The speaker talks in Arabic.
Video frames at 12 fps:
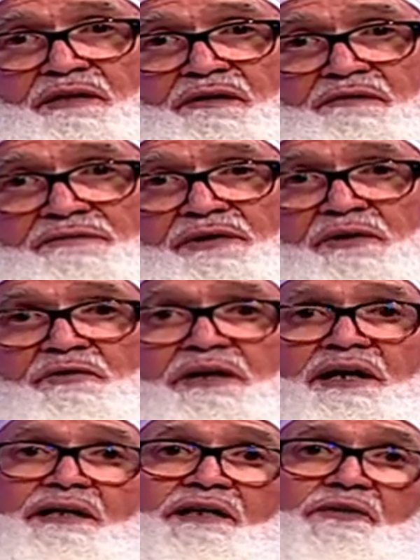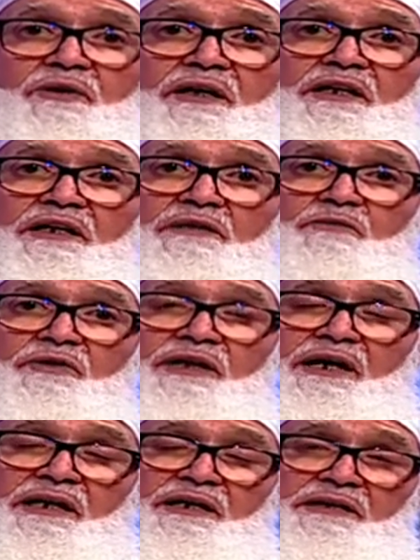فهو الآن
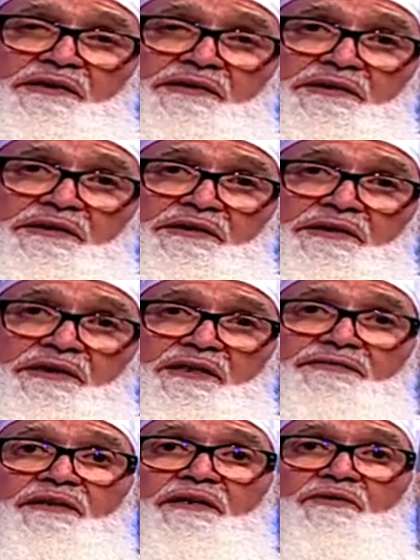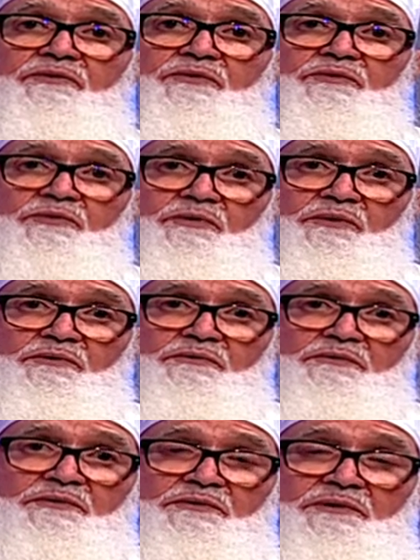يعلمنا كيف نكون
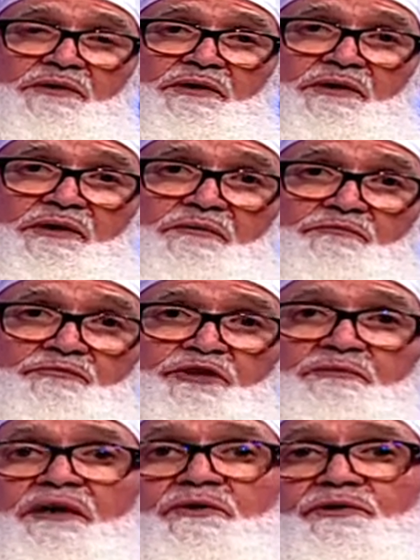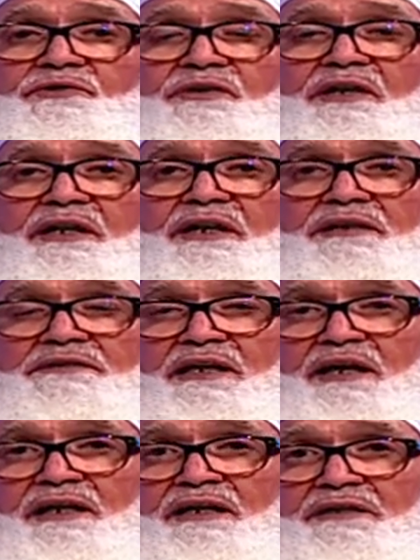بما يرضي الله
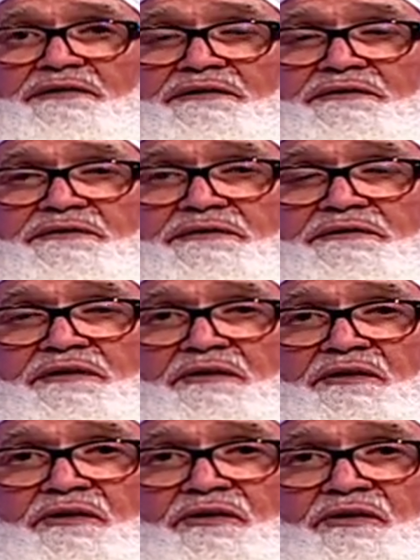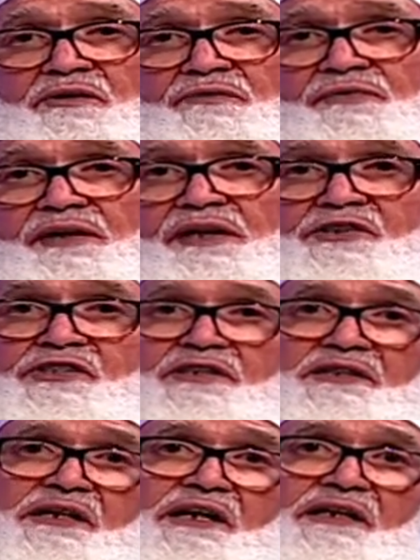تعالى
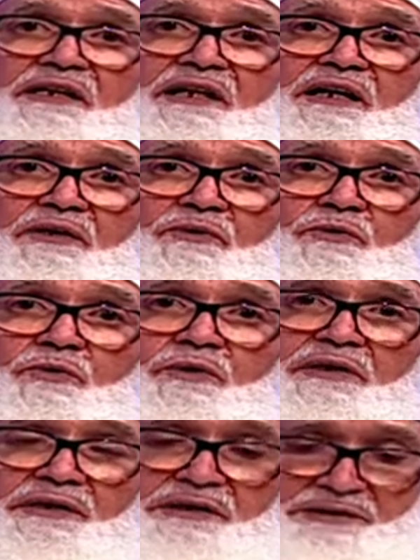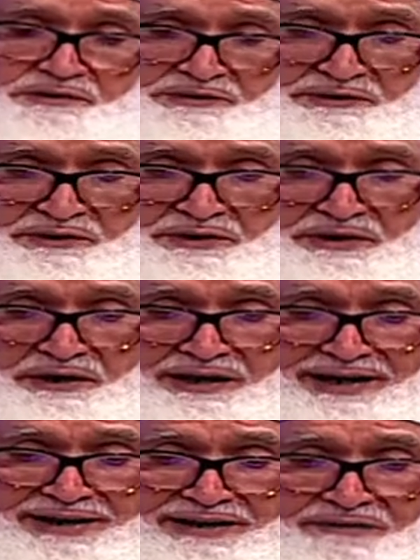فأرشدنا إلى خلق
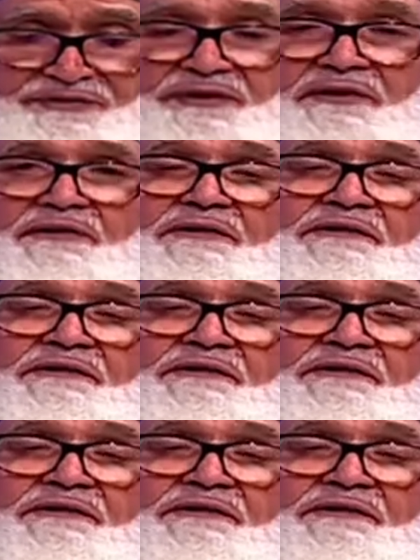الرفق